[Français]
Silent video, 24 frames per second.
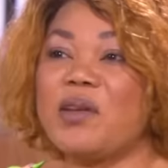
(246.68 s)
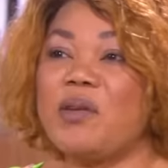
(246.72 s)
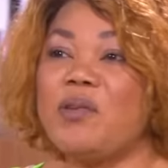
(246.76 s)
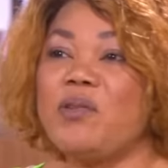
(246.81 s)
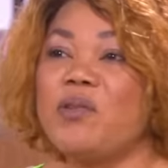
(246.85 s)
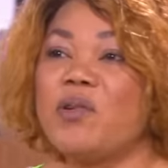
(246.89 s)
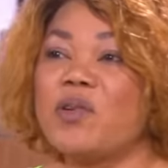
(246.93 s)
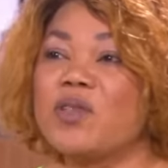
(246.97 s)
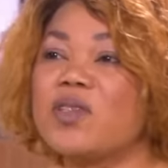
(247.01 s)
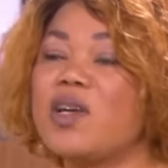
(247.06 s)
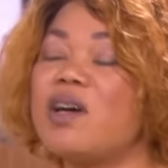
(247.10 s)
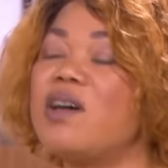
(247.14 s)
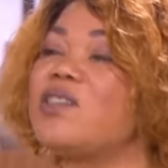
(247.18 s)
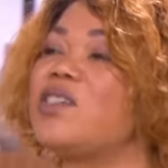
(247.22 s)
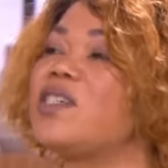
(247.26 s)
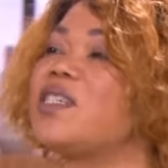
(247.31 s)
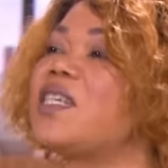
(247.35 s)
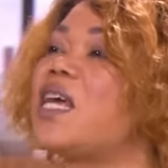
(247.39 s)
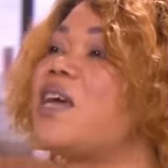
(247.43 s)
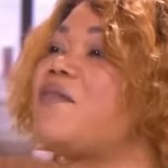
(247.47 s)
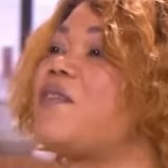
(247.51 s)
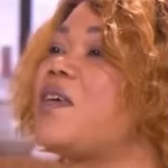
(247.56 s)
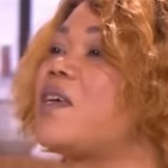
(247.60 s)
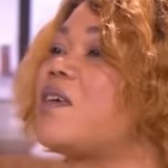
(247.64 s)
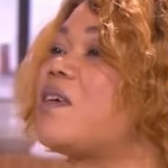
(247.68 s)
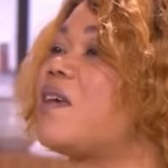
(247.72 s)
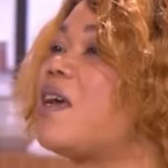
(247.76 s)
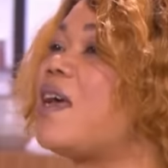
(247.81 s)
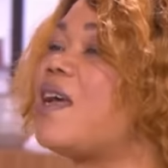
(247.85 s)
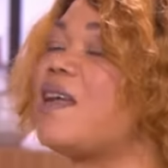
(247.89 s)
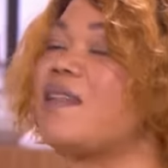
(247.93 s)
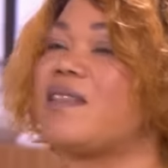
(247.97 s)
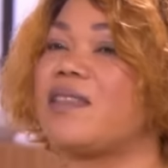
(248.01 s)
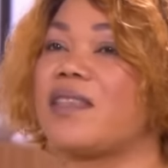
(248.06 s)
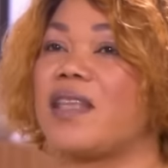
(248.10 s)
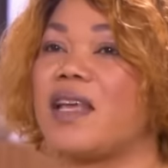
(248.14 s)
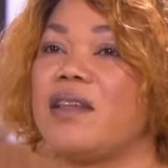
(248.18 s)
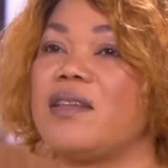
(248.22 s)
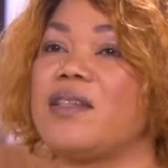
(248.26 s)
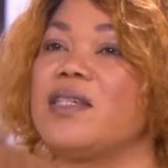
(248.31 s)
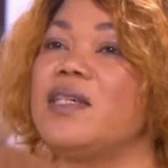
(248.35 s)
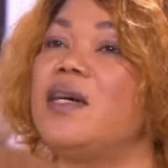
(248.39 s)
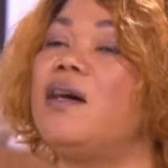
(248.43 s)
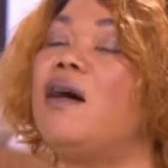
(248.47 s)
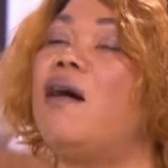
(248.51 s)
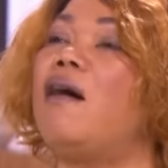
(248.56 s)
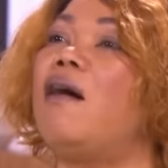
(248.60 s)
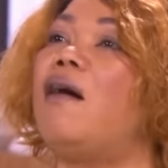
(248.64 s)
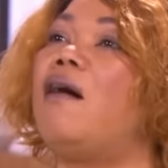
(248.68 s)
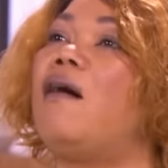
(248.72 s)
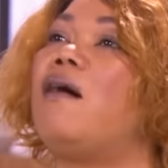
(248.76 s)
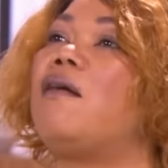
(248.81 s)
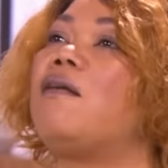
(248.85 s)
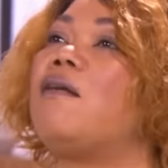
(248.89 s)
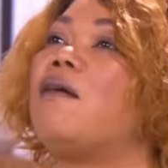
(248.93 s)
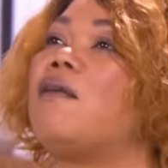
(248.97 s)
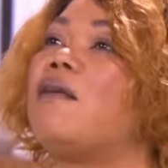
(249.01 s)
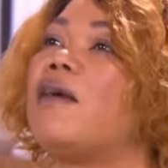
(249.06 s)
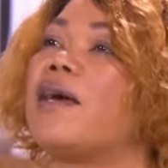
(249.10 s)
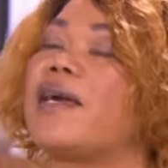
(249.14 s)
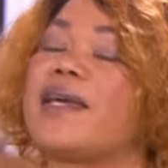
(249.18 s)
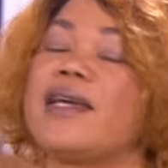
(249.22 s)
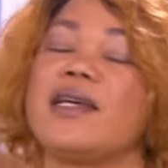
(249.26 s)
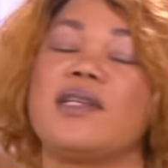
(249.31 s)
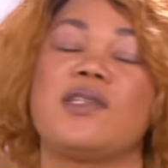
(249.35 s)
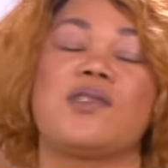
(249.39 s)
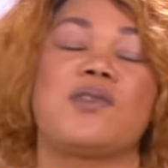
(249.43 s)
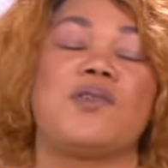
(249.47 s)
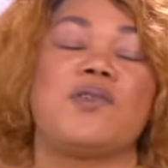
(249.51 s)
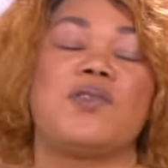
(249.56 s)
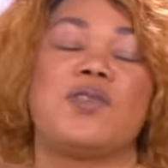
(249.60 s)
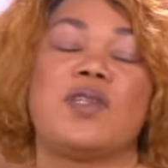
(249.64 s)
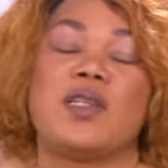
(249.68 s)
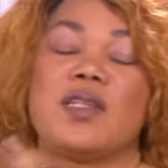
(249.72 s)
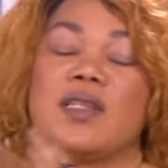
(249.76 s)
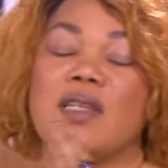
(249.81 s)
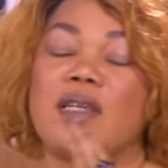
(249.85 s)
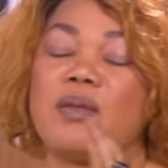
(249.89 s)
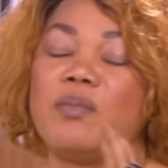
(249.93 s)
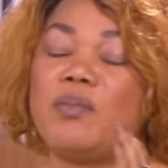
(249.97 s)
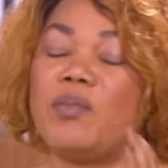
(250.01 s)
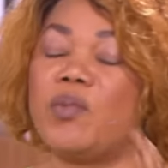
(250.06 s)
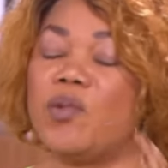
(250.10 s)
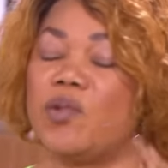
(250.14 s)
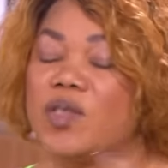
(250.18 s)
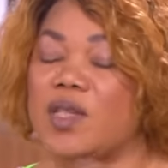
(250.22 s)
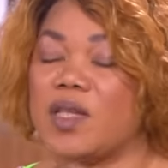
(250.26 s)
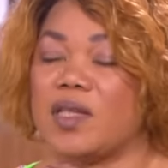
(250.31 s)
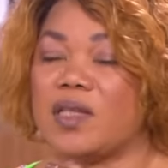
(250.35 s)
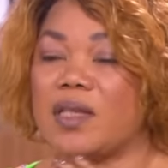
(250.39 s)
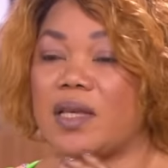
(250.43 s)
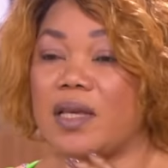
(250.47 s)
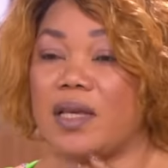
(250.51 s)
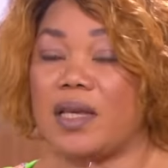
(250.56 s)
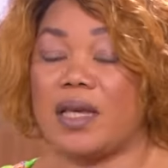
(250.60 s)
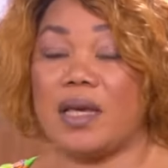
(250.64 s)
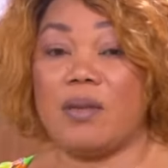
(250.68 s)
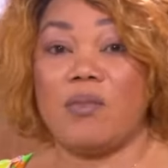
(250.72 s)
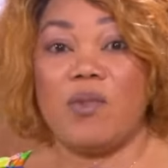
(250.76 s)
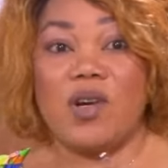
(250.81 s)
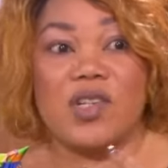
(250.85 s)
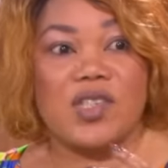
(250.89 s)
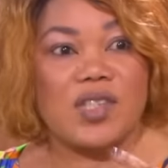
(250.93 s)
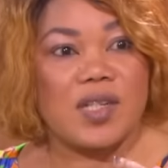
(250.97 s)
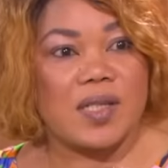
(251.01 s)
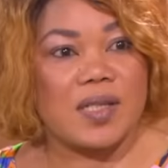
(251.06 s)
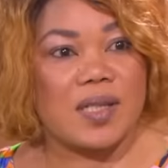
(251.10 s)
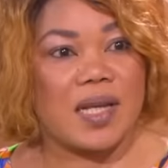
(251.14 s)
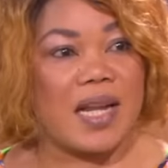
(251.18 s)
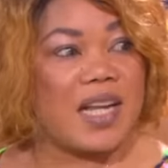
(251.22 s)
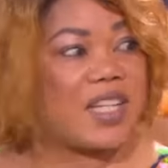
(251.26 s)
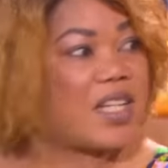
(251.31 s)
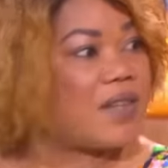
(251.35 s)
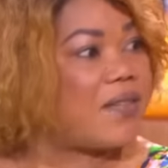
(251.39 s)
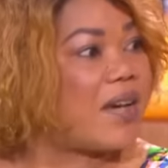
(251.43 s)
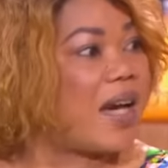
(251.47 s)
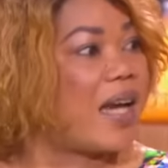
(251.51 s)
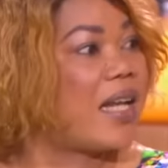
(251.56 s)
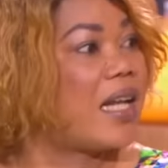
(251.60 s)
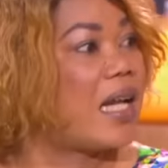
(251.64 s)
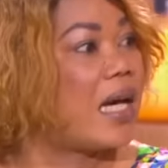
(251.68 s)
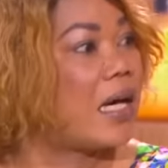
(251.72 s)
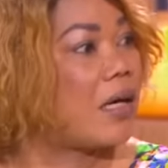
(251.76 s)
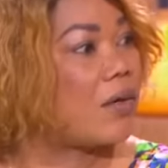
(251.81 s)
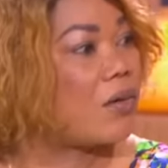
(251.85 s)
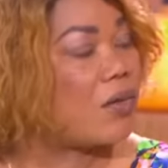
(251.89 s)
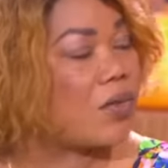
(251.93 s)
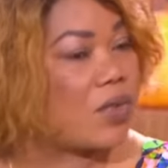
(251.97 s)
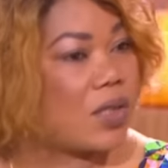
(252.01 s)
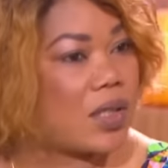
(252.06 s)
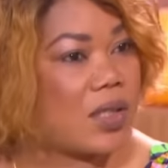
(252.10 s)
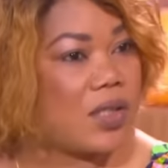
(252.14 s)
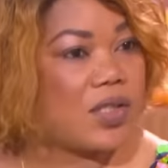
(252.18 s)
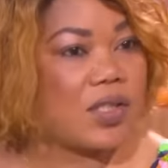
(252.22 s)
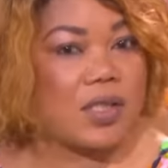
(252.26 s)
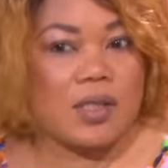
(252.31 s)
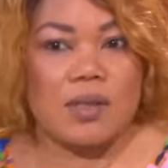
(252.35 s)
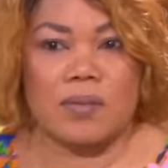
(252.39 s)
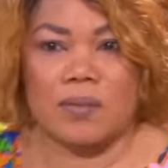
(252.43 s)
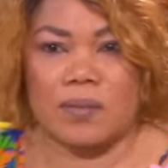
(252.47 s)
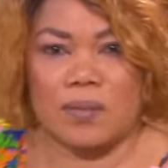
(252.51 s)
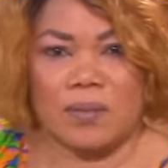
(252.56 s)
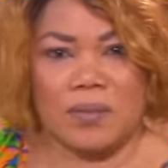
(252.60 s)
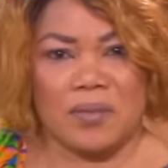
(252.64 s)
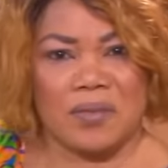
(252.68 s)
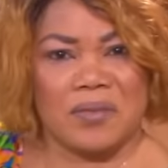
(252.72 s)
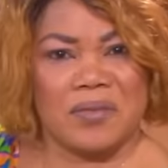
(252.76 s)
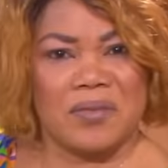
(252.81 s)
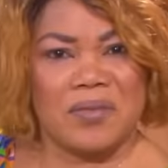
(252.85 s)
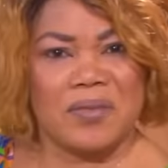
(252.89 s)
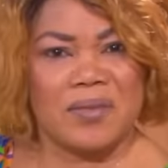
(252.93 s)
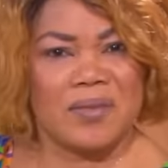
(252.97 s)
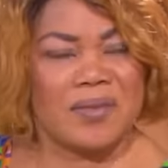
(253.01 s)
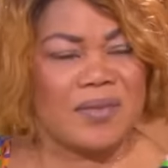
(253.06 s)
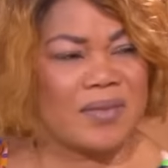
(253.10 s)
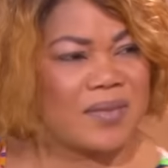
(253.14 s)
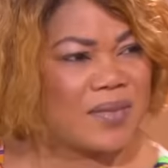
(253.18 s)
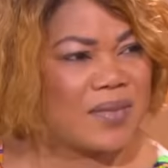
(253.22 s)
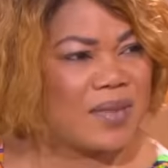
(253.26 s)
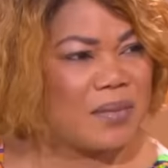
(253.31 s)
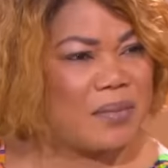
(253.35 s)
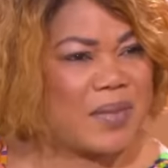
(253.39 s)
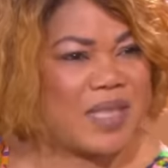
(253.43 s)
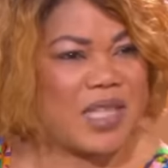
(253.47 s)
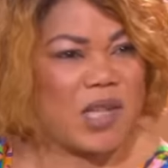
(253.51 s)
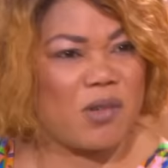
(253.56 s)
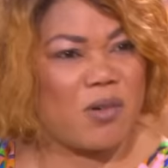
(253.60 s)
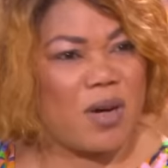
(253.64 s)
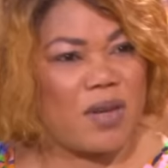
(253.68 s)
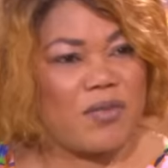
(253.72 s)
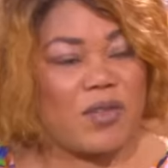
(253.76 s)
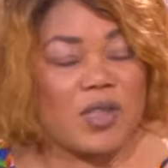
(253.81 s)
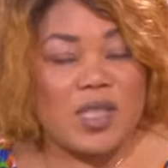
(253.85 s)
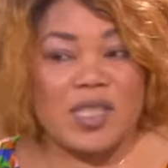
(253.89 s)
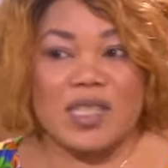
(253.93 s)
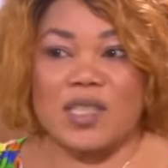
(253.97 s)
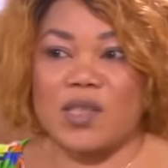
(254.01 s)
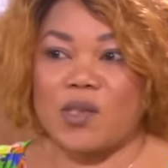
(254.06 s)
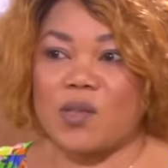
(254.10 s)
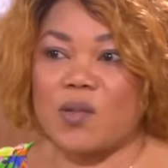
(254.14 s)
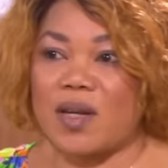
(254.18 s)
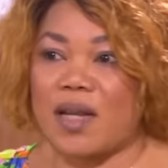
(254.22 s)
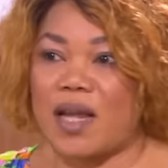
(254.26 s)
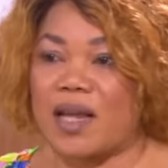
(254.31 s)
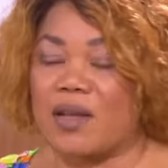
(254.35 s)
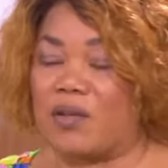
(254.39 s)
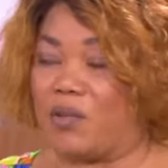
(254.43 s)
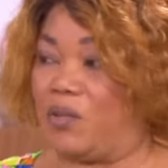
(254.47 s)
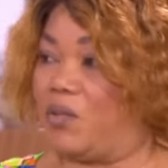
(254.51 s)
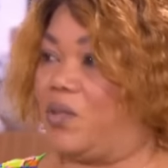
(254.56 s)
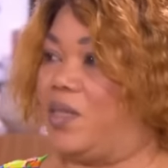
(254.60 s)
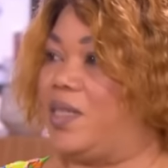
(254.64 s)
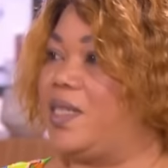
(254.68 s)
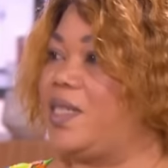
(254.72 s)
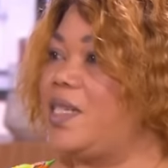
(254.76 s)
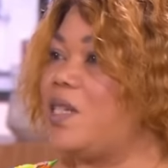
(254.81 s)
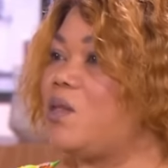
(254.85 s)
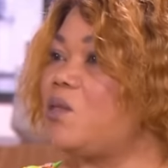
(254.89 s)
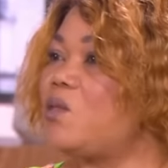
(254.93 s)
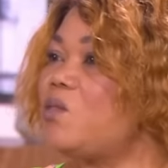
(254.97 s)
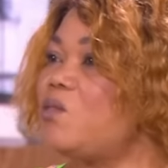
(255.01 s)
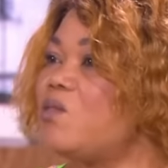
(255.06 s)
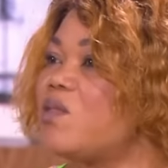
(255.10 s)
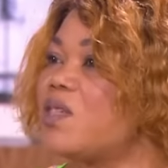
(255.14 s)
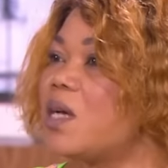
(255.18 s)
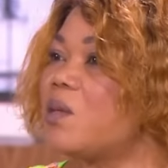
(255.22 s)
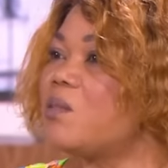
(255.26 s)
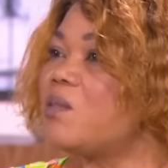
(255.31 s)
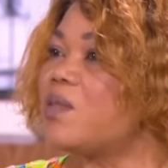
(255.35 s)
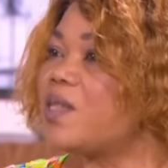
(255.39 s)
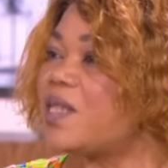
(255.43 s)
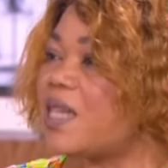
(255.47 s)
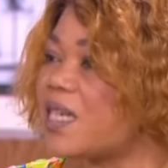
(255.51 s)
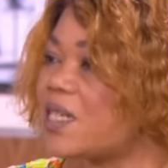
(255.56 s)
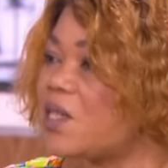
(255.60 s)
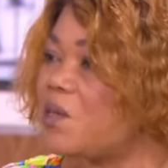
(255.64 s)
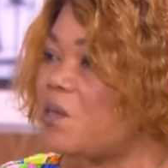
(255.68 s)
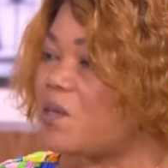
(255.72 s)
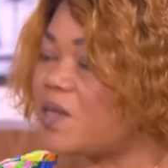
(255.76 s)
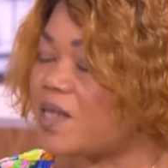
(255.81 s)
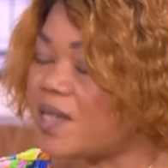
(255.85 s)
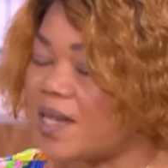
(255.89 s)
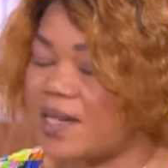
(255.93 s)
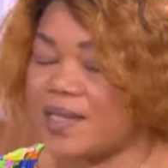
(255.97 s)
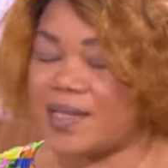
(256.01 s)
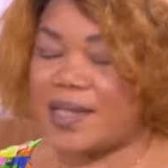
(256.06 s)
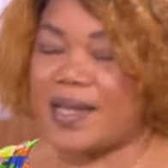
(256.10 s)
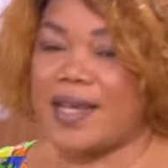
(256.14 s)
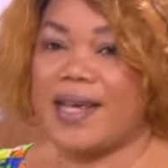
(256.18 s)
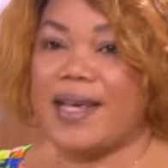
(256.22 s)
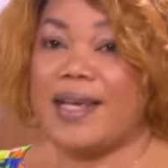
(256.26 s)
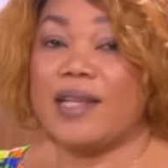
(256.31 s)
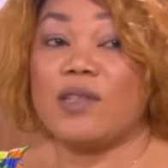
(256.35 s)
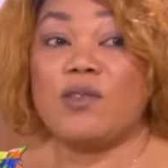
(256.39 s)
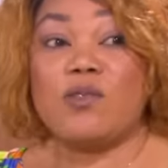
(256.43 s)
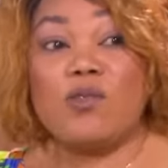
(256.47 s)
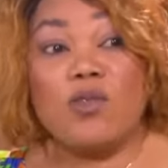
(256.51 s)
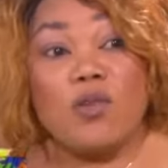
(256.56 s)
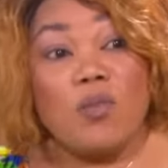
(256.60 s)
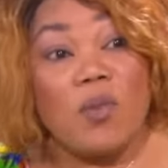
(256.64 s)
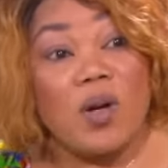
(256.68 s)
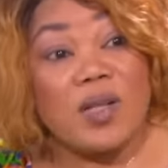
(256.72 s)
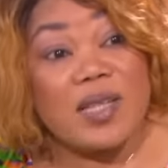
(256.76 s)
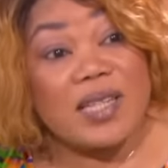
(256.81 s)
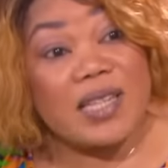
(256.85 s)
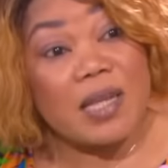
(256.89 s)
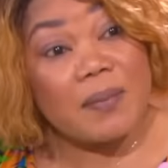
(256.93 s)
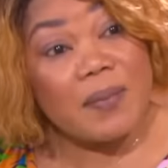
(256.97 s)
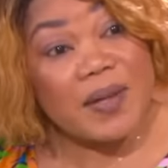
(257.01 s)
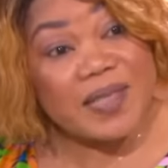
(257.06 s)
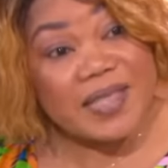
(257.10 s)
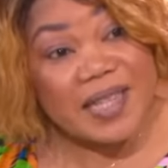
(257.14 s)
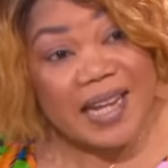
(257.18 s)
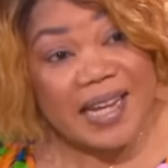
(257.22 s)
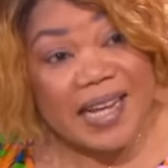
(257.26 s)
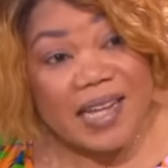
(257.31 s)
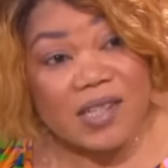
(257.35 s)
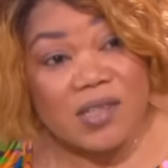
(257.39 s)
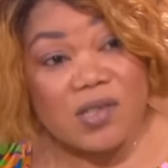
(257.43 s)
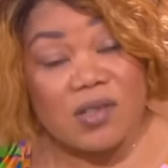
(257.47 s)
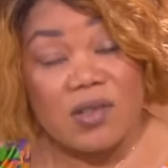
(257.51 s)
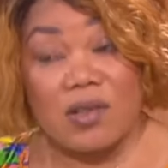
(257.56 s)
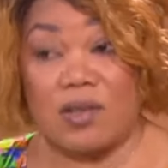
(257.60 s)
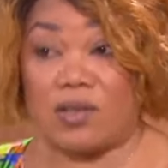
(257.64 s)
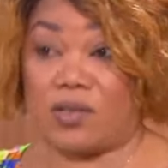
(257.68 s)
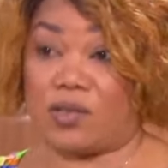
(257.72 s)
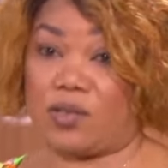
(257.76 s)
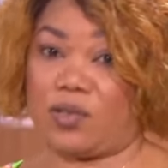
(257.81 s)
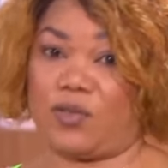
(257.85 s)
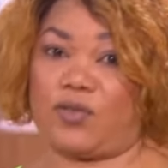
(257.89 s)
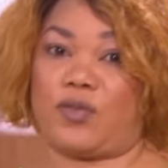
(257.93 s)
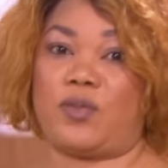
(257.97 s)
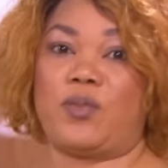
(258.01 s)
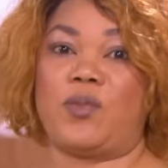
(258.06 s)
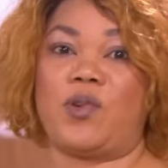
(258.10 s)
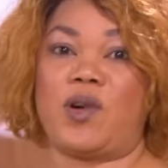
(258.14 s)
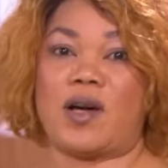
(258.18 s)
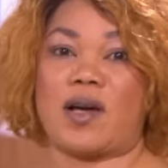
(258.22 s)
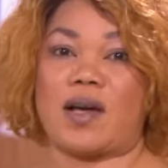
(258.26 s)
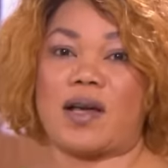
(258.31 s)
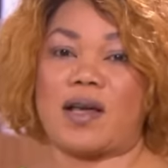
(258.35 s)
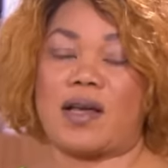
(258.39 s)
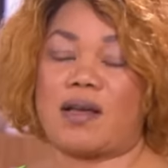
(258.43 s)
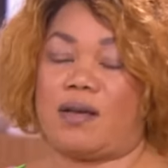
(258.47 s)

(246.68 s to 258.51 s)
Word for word: une autre, oh, j'étais avec un tel. Oh là là, qu'est-ce que c'était beau, c'était. Et moi, j'étais là, j'avais rien à raconter. Hmm? mais c'est quoi votre histoire là Donc, c'était tout le temps le sexe, le sexe. Tout le monde était passé à la casserole, sauf moi.